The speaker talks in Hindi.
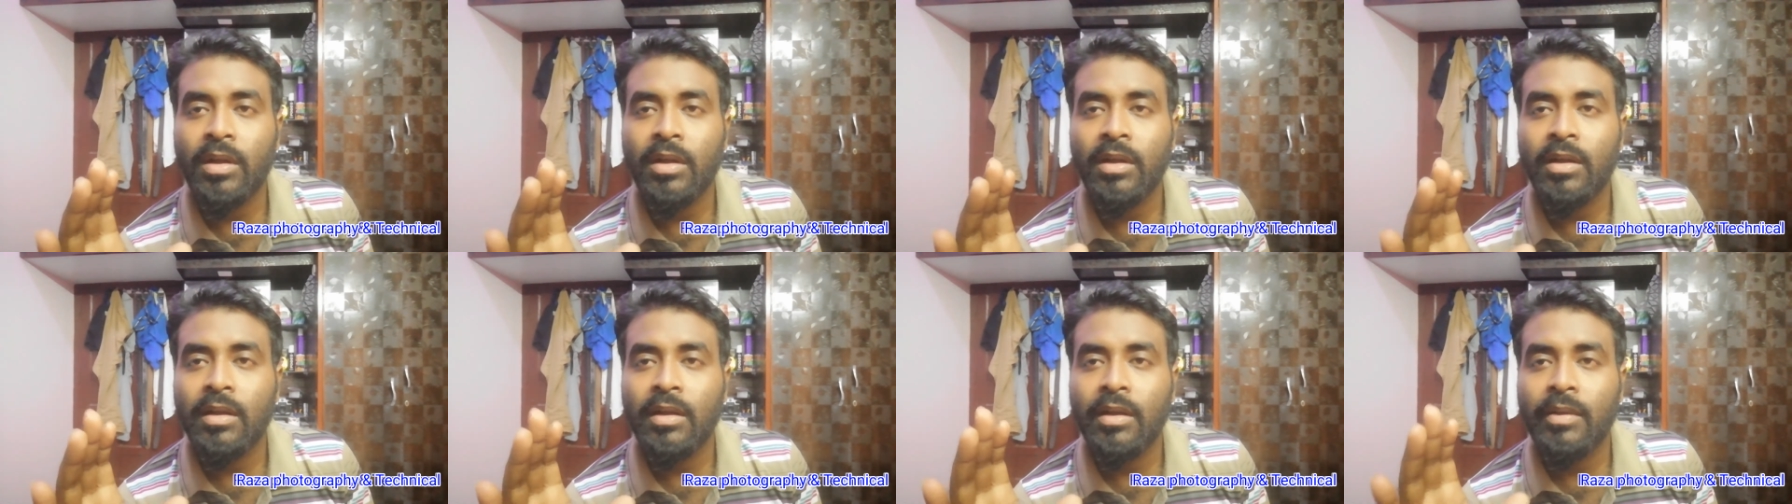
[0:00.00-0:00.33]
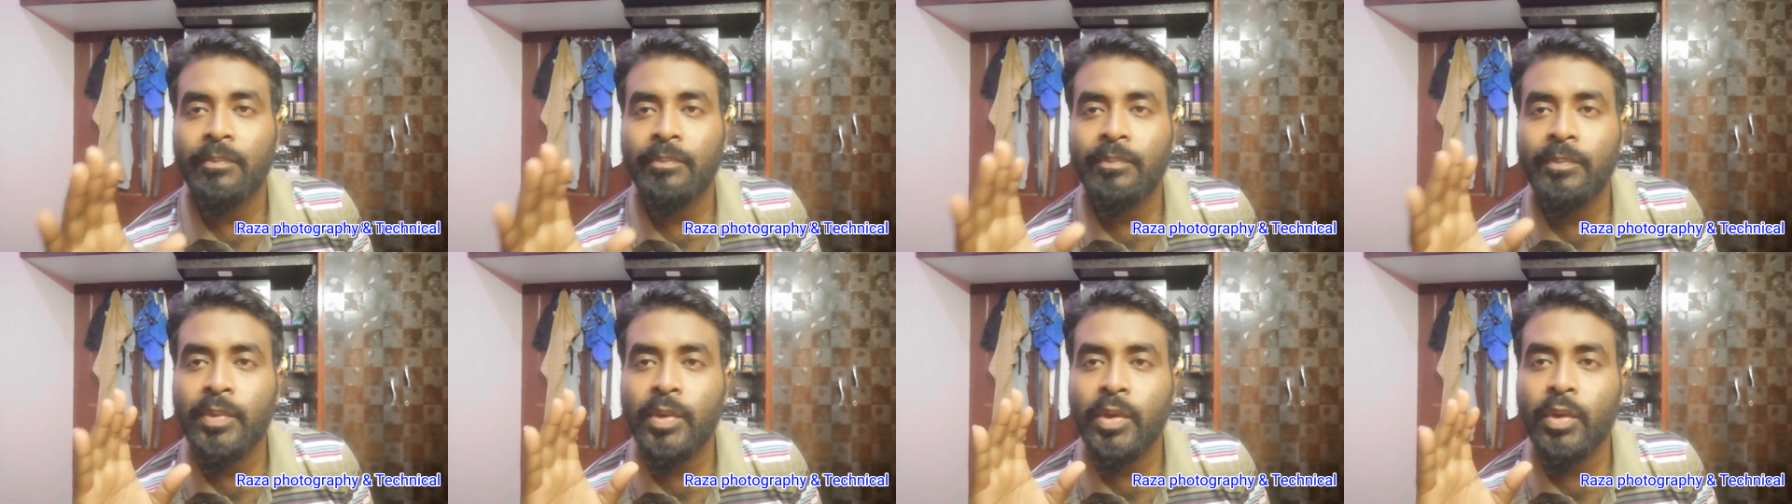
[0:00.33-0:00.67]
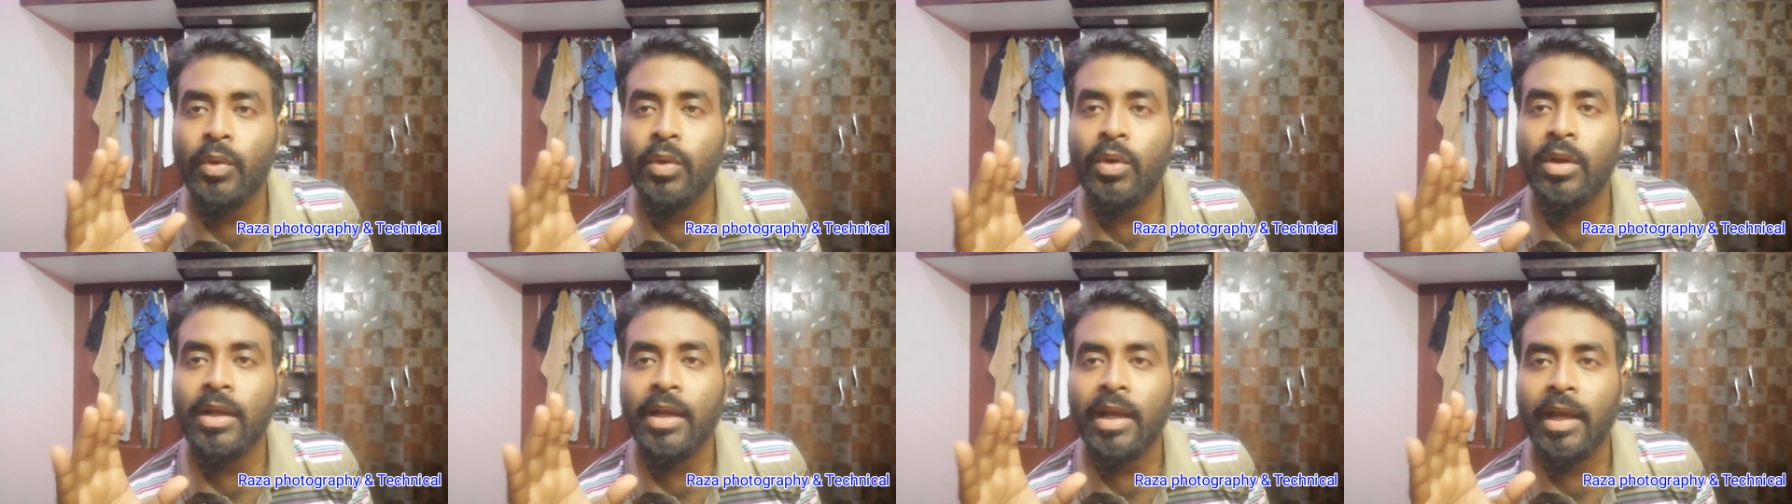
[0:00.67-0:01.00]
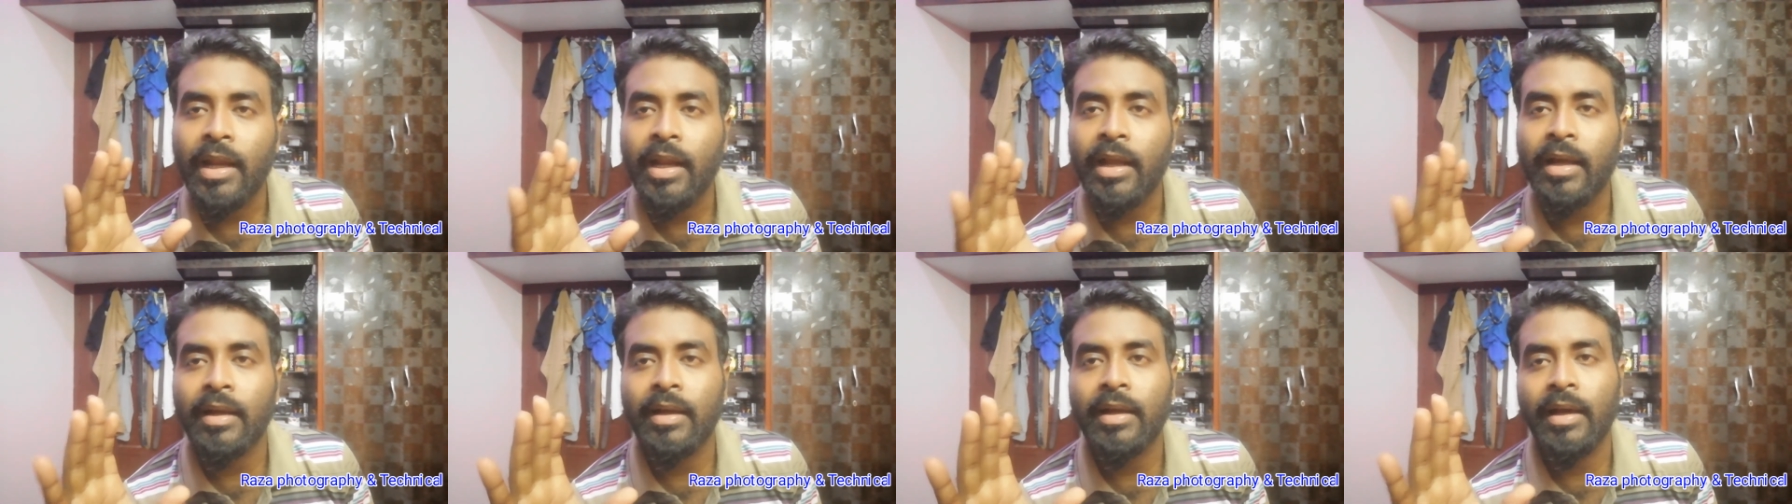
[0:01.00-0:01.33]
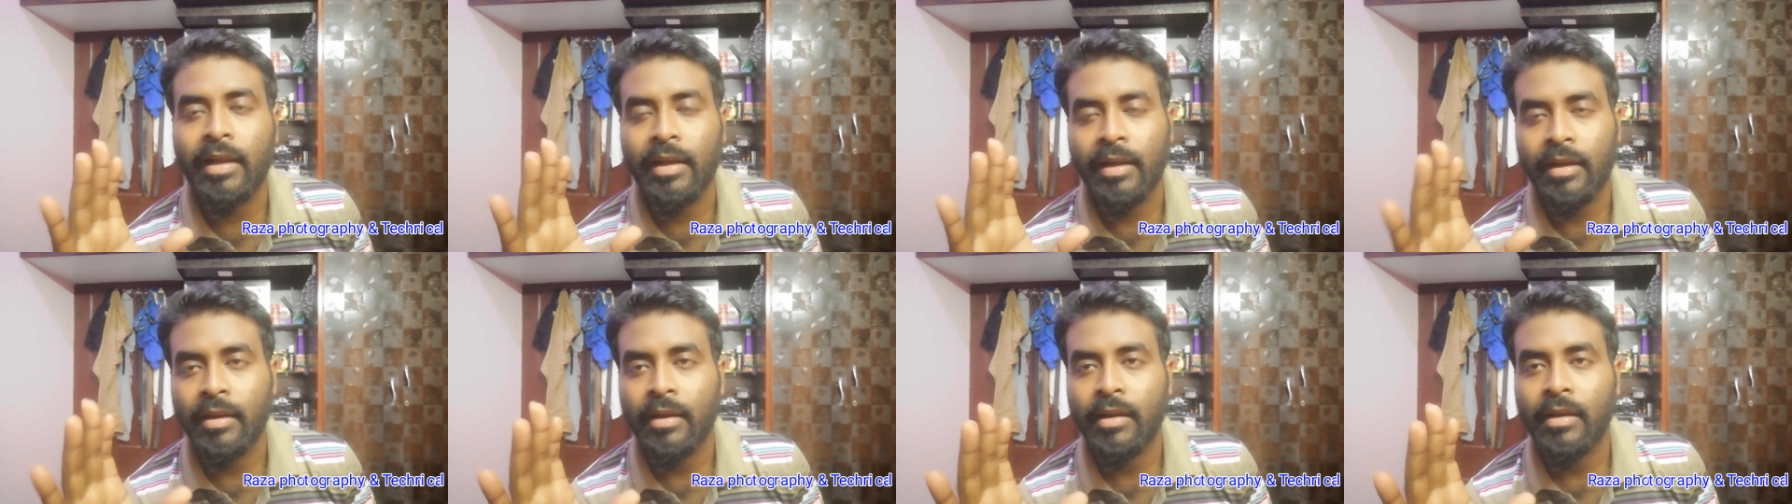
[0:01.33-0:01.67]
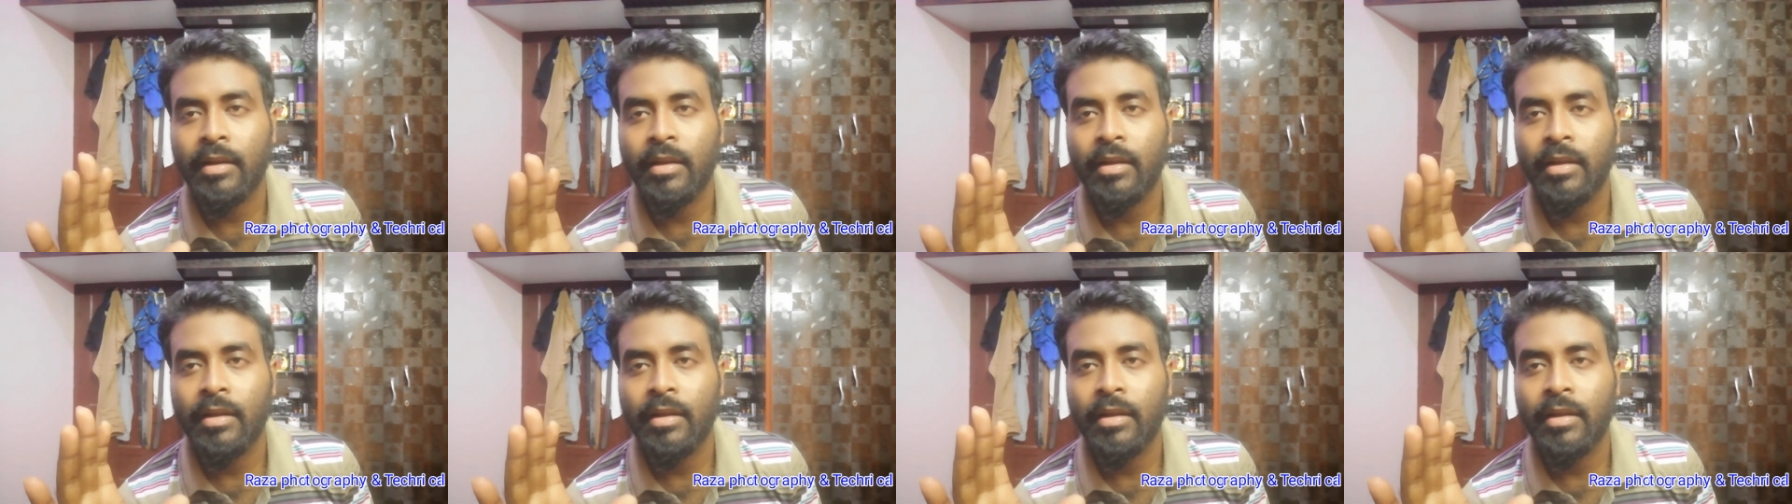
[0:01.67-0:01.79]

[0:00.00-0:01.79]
ऑल प्योर कलंकर